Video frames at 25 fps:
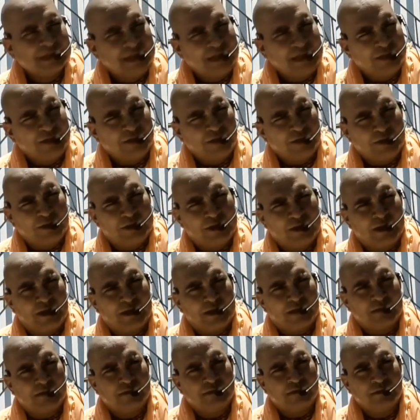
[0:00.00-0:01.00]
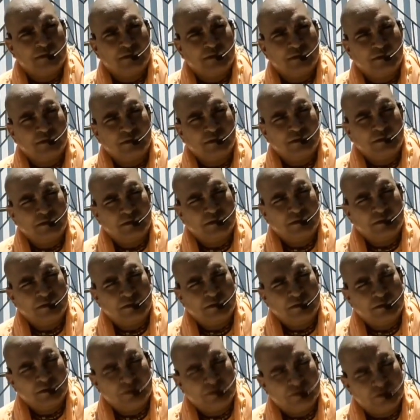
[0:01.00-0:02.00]
সেই সময়কার
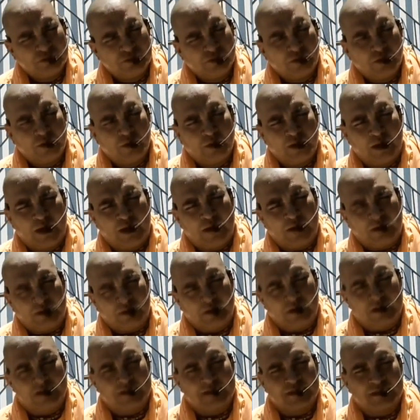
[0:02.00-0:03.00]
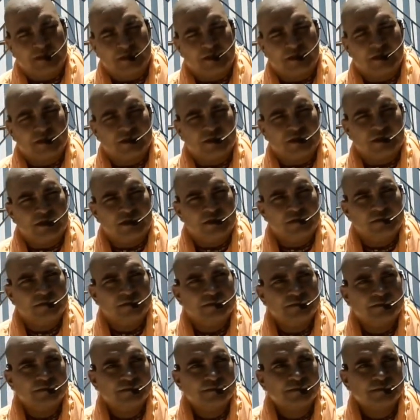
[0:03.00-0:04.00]
শুধু বলবো না এখনো আছে সেই রীতি
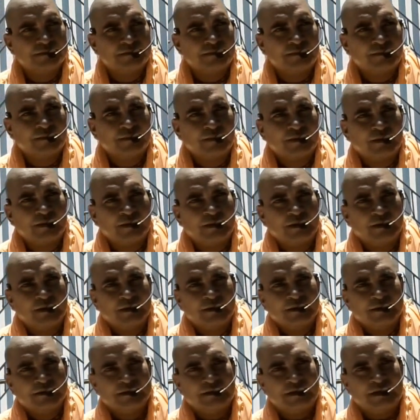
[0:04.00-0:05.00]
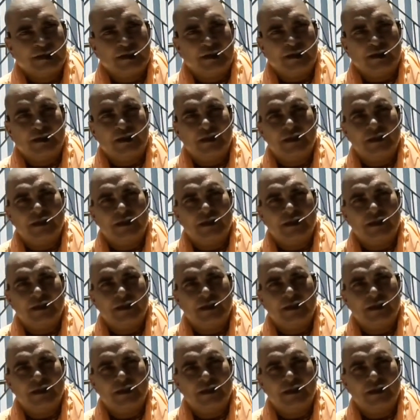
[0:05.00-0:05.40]
যে